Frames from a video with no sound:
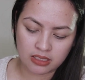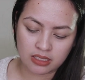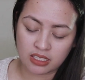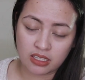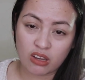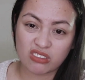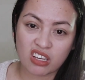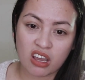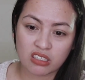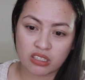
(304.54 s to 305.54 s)
at hindi
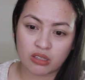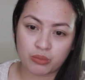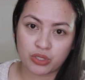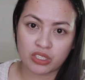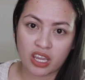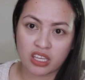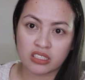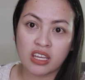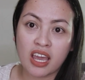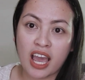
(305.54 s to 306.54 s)
ako nagkaka-sunburn
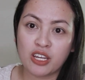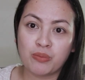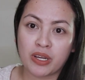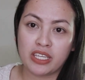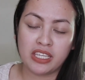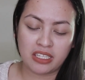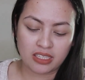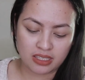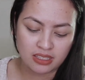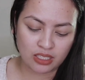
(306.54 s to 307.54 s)
kahit ano pang
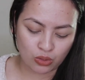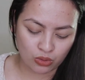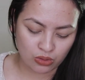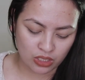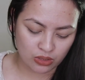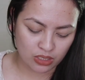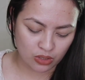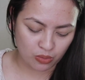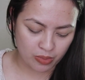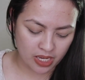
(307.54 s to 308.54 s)
init nito dito
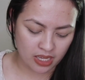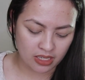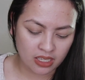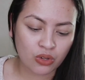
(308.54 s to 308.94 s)
sa Dubai.